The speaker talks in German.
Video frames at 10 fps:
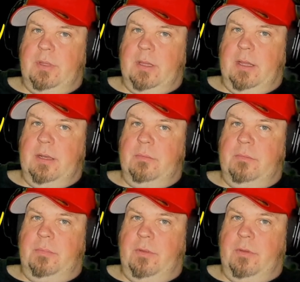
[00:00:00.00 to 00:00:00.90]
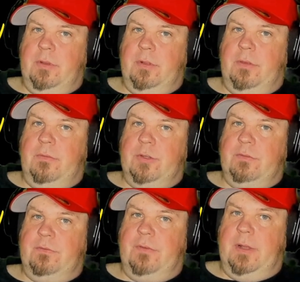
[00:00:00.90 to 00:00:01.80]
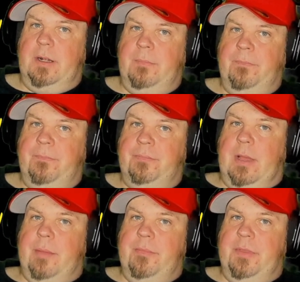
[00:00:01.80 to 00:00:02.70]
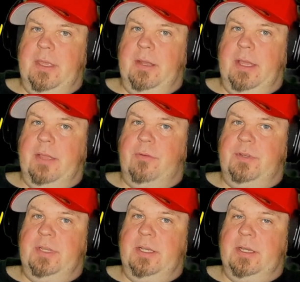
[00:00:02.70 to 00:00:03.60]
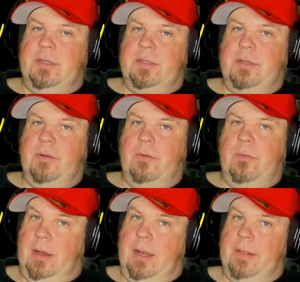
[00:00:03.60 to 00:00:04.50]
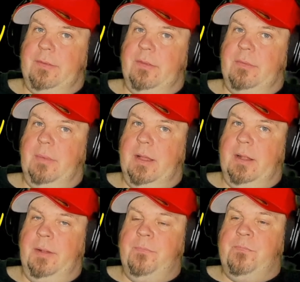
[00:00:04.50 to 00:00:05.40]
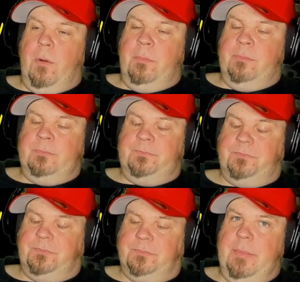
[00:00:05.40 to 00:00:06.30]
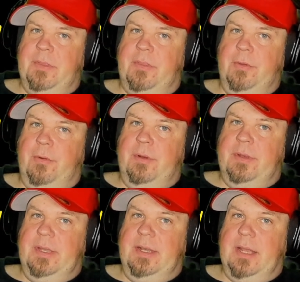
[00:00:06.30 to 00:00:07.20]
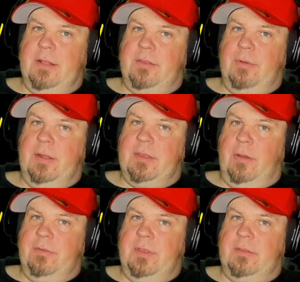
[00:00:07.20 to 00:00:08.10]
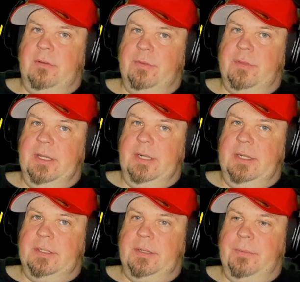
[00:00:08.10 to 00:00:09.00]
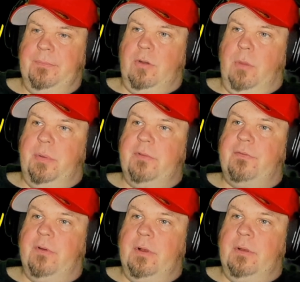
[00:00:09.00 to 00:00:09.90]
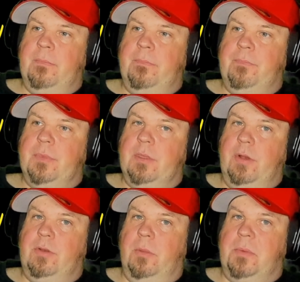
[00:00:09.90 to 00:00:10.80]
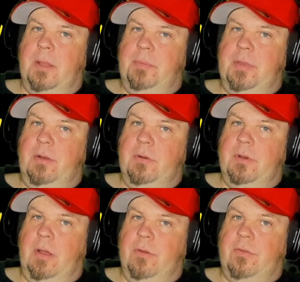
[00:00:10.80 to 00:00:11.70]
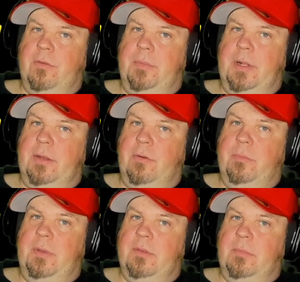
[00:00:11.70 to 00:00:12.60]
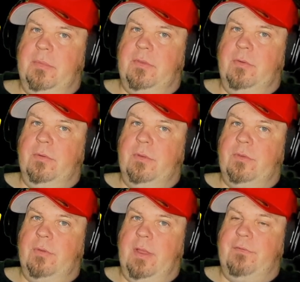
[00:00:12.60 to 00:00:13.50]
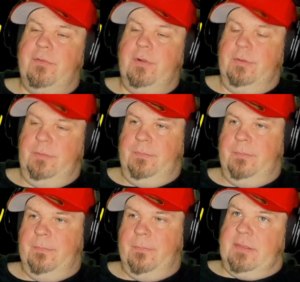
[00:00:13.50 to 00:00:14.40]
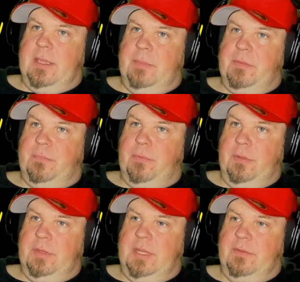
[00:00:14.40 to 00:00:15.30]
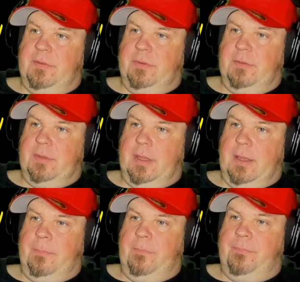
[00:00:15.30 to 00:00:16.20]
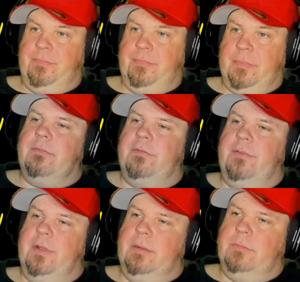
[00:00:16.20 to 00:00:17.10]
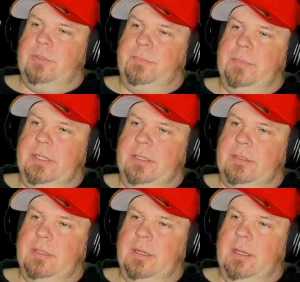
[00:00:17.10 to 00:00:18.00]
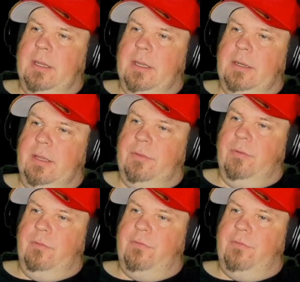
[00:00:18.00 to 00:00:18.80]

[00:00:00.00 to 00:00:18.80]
durch einen besonderen Zwischenfall haben sie ihn rekrutiert für ein letztes Mal, um eine Mission, die nahezu als aussichtslos gilt, eine Gruppe von neuen Top Gun-Piloten auszubilden, um diese Mission zu erfüllen. Was gibt es Positives zu sagen? In diesem Film spielt der